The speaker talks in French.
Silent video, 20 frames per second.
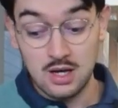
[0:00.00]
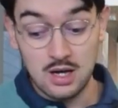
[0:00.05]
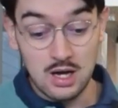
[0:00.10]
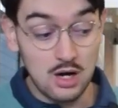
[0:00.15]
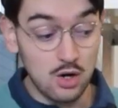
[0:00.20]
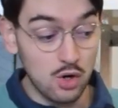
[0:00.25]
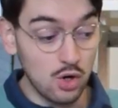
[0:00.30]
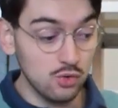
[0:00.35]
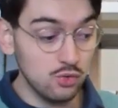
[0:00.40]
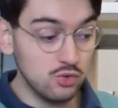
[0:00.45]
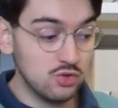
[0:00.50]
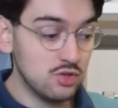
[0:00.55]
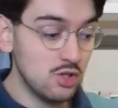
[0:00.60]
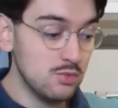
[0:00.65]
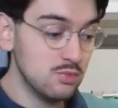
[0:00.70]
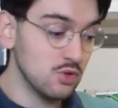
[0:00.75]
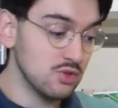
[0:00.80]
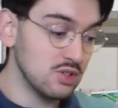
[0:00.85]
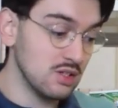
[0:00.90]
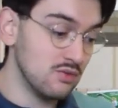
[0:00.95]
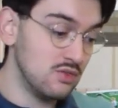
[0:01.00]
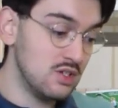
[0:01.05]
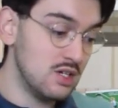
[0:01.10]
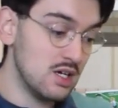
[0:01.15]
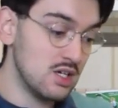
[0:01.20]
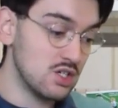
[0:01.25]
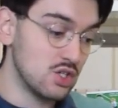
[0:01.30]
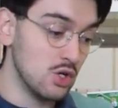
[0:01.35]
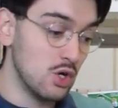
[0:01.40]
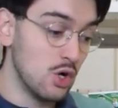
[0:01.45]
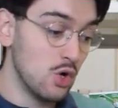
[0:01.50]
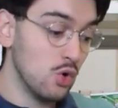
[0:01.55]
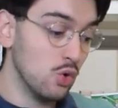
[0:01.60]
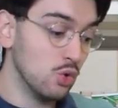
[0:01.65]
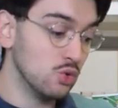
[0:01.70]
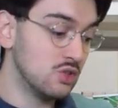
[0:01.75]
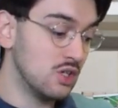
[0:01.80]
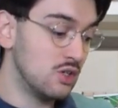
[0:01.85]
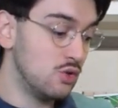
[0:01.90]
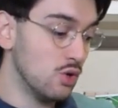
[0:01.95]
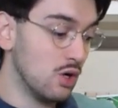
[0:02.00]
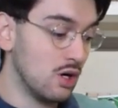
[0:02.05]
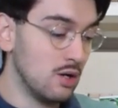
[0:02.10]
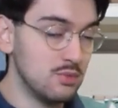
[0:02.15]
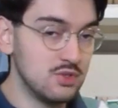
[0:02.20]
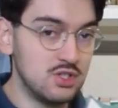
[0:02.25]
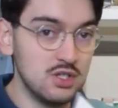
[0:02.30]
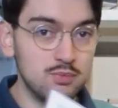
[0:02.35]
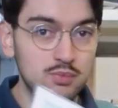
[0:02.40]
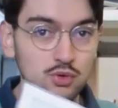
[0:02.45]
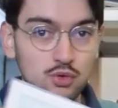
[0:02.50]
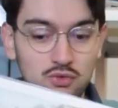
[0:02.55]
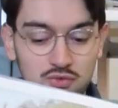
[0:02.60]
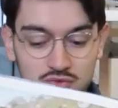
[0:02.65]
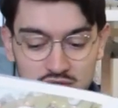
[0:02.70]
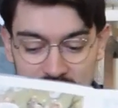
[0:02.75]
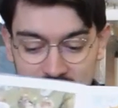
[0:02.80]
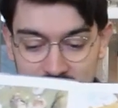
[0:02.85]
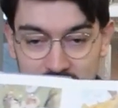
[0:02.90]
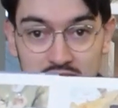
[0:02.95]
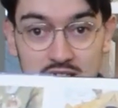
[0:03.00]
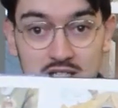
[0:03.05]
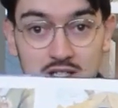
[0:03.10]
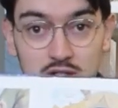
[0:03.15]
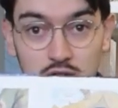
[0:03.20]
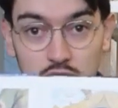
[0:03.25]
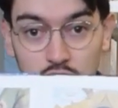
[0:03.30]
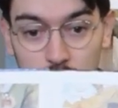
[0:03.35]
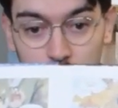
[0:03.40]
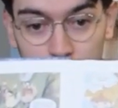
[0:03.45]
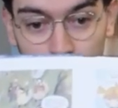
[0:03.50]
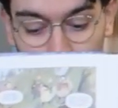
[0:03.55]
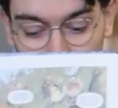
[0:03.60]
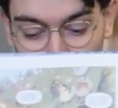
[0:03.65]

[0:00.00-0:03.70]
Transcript: Alors, nous sommes dans un village aux allures un petit peu viking, comme vous le